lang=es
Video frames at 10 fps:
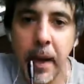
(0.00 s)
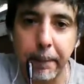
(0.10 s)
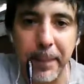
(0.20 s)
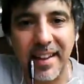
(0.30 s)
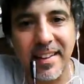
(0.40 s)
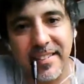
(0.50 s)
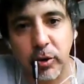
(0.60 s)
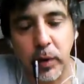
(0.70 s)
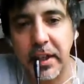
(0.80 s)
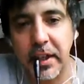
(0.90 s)
para
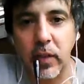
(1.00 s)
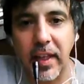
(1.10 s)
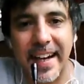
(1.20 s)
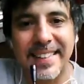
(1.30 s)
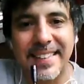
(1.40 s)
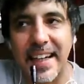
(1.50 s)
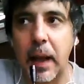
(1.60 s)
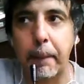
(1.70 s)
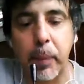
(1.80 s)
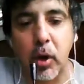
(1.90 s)
destruir toda gente que les
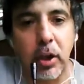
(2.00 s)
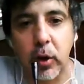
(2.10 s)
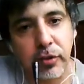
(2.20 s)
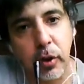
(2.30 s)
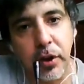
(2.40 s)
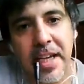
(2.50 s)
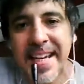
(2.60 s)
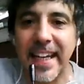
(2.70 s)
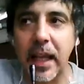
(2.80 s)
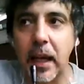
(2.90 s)
pone lo que son
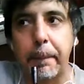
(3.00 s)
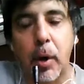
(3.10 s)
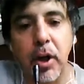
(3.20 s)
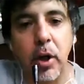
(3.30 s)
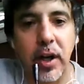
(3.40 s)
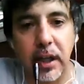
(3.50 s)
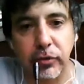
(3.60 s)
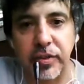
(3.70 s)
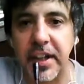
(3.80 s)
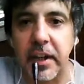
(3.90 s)
y que les pone los
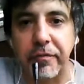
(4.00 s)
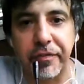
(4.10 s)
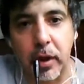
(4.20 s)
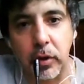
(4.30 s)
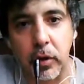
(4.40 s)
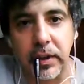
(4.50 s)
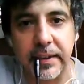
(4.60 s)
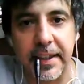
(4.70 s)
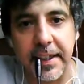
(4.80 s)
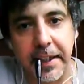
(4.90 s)
cachos en el infierno donde
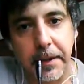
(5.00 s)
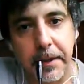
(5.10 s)
tienen que ir.